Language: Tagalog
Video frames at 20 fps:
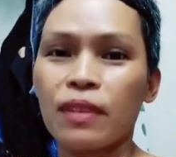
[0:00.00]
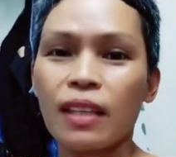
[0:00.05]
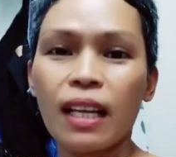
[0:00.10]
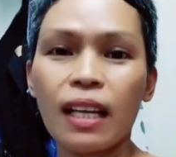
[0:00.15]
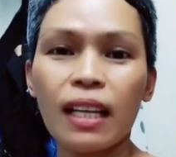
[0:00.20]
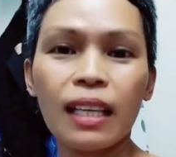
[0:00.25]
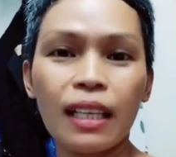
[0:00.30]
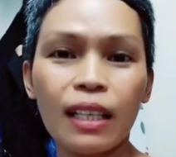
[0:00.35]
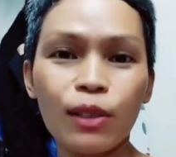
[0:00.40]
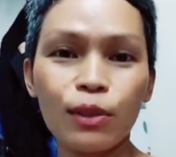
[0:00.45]

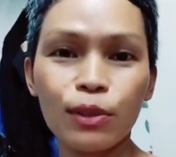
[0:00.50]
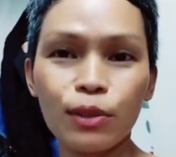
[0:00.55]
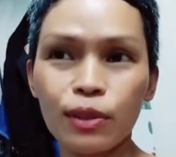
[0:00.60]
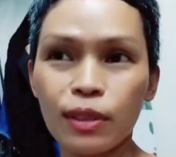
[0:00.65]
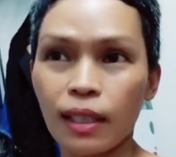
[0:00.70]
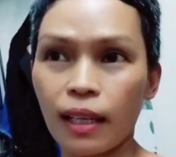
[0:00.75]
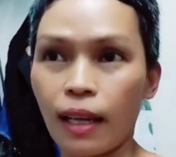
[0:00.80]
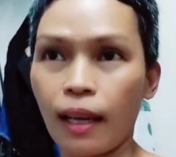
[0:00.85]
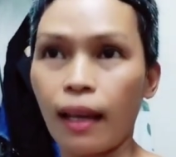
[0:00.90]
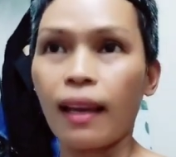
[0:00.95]
Dili
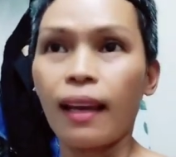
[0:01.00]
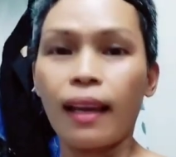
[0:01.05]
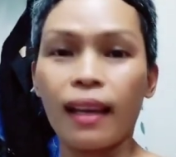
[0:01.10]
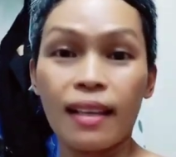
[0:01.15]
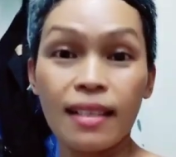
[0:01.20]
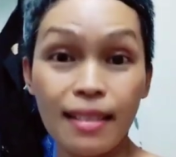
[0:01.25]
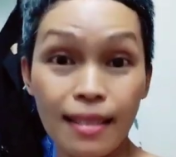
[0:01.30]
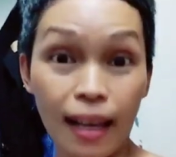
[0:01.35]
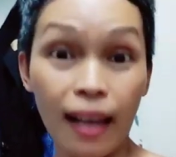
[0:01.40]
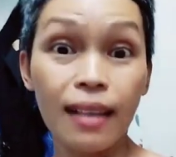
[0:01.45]
ingon nga
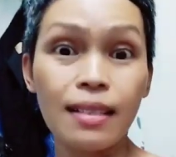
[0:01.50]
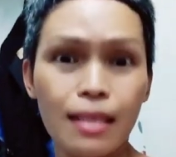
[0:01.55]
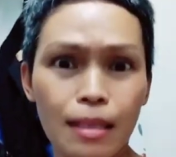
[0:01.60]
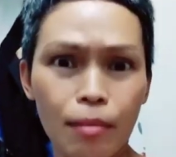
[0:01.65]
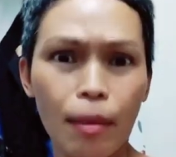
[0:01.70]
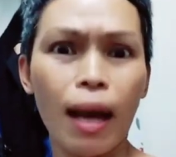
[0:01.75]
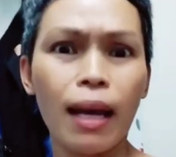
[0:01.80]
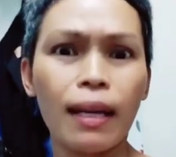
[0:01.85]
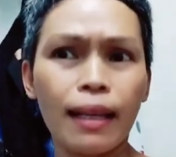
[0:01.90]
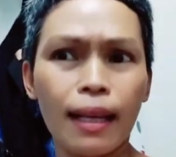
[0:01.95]
isa ka
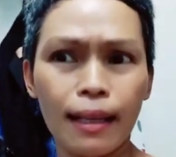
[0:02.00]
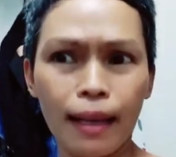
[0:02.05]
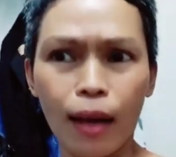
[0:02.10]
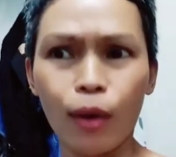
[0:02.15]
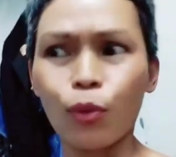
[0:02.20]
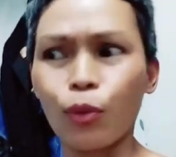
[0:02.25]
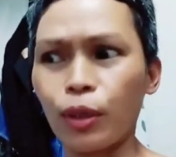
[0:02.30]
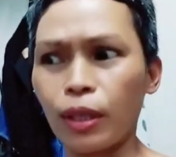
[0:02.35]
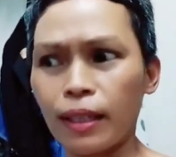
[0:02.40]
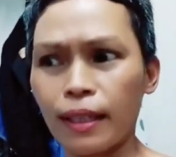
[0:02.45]
semana
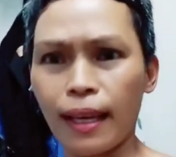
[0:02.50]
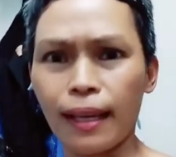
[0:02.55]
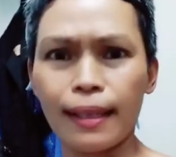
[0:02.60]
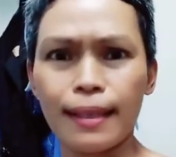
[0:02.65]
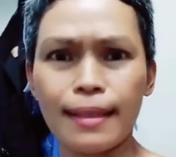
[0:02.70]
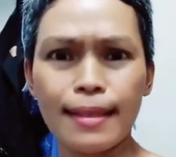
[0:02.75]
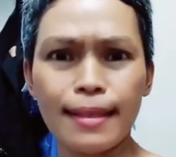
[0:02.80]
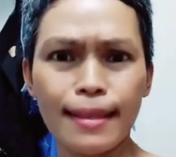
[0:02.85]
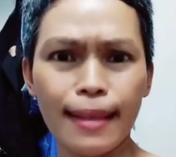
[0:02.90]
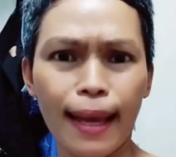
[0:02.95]
na akong
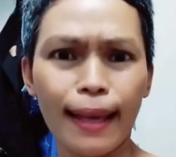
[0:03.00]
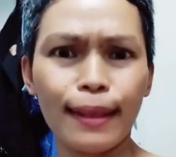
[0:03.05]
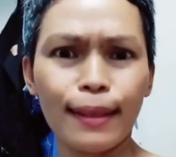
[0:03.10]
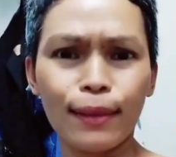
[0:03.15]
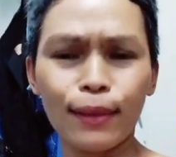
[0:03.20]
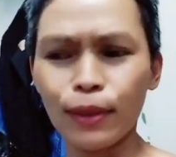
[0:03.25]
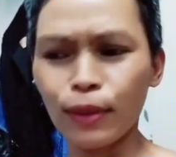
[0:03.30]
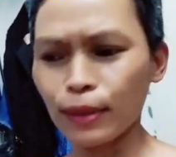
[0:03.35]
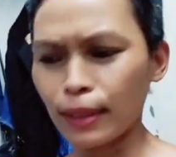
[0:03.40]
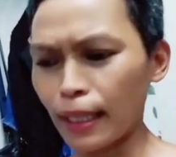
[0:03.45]
inarinsay
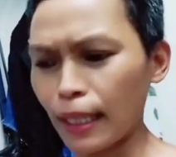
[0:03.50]
no,